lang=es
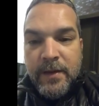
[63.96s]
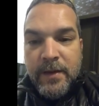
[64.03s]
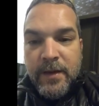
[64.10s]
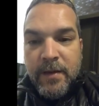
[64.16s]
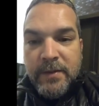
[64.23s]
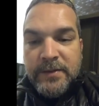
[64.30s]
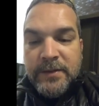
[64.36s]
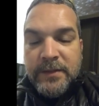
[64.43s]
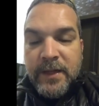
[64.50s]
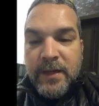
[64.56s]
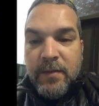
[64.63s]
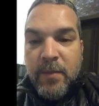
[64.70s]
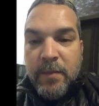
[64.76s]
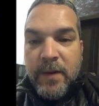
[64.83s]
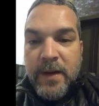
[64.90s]
A veces
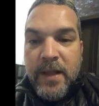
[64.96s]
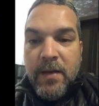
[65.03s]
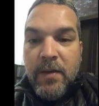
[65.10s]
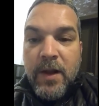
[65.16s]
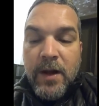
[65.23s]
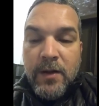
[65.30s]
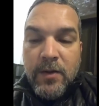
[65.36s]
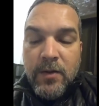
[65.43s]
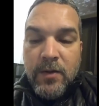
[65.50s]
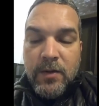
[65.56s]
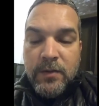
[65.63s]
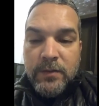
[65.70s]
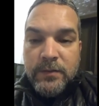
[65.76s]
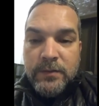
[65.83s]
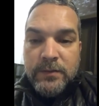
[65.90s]
tenemos planeado
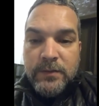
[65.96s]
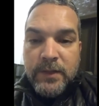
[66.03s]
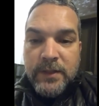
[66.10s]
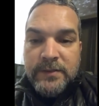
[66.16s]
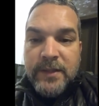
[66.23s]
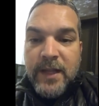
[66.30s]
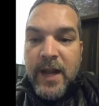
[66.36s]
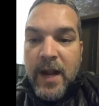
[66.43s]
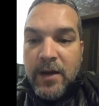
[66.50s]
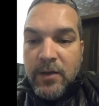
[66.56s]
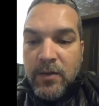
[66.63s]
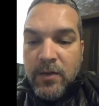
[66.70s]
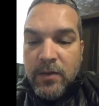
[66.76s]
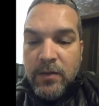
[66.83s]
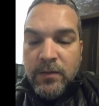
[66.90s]
algo, hacer
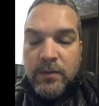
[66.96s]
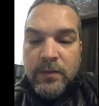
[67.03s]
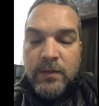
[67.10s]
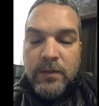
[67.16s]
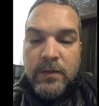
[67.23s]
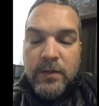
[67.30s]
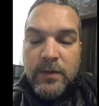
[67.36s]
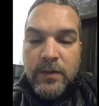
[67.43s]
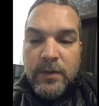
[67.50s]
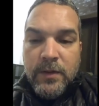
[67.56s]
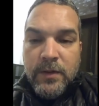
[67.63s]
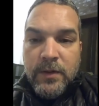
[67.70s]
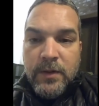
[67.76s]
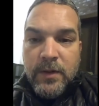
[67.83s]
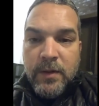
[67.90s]
algo.
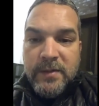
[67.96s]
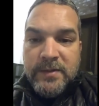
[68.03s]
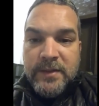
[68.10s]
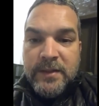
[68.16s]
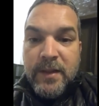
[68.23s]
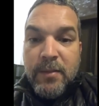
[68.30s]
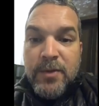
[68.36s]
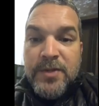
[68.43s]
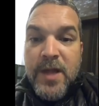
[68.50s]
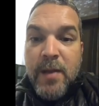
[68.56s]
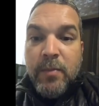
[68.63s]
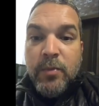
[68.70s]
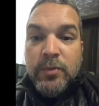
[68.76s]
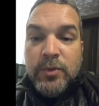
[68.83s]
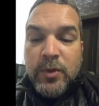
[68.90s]
A veces estamos ya a
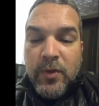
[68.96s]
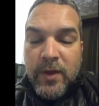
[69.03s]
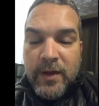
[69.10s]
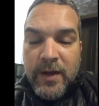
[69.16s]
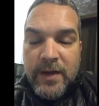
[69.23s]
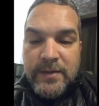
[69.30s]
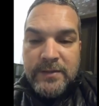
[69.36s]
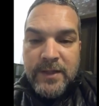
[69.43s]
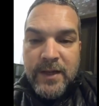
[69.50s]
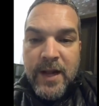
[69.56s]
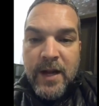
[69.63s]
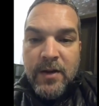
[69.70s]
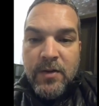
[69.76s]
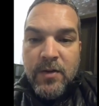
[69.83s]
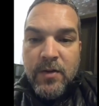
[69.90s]
punto de realizar
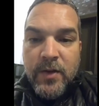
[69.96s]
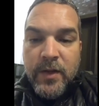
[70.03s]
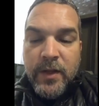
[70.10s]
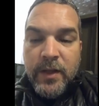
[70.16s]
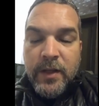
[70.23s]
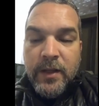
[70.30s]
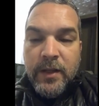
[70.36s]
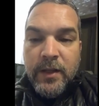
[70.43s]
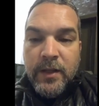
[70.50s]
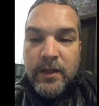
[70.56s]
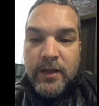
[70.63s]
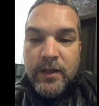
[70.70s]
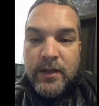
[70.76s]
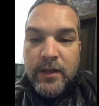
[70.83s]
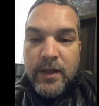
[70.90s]
algo y
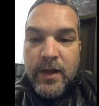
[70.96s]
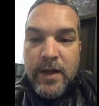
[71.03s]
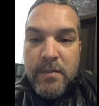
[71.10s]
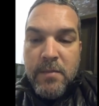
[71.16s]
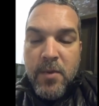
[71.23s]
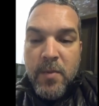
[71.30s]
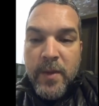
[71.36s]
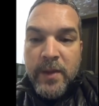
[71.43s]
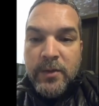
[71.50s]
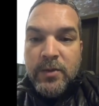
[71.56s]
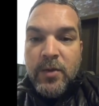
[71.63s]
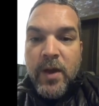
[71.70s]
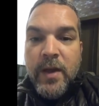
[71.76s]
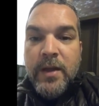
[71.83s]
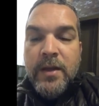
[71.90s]
en el
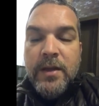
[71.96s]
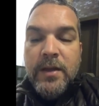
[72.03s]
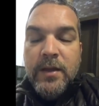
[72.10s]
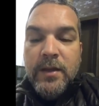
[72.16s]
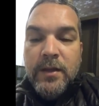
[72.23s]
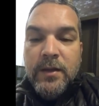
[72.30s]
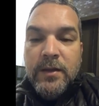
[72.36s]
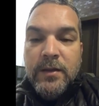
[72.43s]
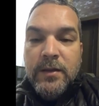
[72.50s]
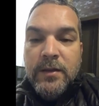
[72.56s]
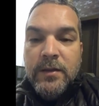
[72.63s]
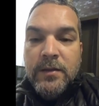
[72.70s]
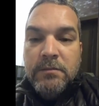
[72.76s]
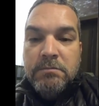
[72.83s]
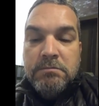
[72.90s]
momento ahí
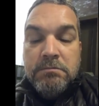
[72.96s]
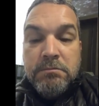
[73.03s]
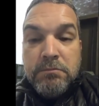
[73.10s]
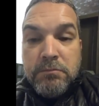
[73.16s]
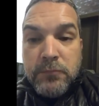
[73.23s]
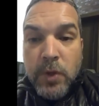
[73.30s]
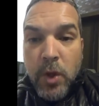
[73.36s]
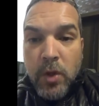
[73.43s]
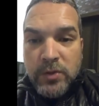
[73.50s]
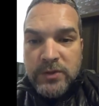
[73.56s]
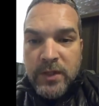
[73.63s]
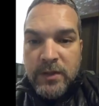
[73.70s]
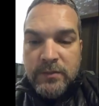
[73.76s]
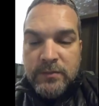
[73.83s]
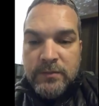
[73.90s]
todo
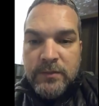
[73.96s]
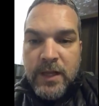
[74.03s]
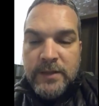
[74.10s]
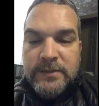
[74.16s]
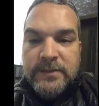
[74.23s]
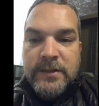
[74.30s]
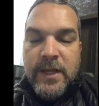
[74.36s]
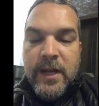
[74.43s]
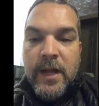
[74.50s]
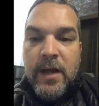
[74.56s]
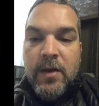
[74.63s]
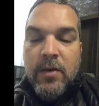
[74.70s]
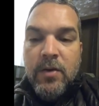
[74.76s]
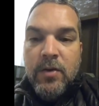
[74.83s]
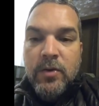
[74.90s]
se
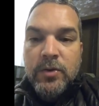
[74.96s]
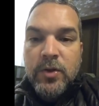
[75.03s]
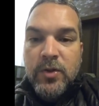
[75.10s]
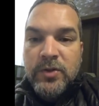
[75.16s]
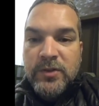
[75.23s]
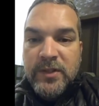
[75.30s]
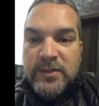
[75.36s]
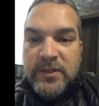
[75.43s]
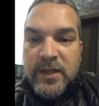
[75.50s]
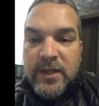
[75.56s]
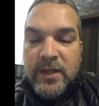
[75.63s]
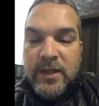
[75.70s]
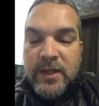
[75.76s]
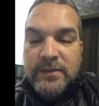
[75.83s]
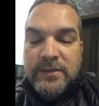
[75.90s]
cancela o todo se echa
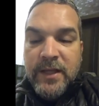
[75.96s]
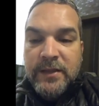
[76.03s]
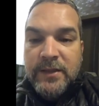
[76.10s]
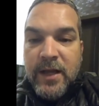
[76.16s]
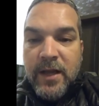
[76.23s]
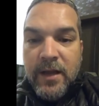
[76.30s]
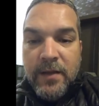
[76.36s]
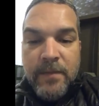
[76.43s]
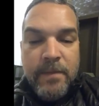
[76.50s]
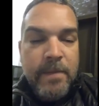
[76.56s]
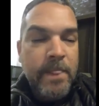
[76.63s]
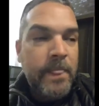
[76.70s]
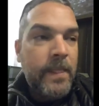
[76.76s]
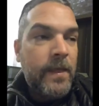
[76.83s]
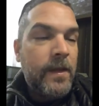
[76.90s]
hacia atrás
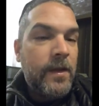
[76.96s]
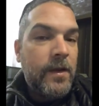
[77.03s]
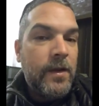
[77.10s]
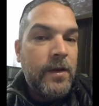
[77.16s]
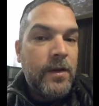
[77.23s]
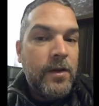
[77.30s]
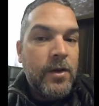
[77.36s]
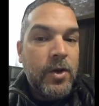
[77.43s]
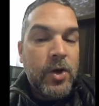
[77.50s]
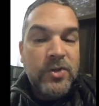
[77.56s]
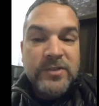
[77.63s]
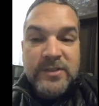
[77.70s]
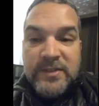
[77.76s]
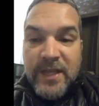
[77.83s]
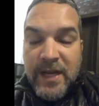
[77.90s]
o
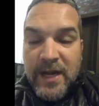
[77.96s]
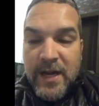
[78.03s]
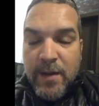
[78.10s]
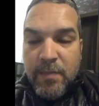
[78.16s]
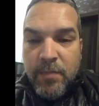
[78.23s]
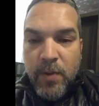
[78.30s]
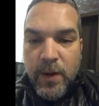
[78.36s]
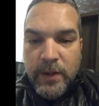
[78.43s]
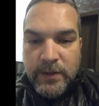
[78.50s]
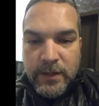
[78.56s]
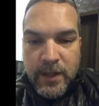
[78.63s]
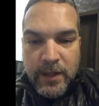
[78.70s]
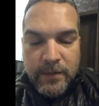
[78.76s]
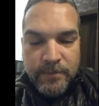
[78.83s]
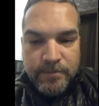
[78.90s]
se cierran las
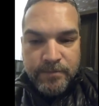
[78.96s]
puertas.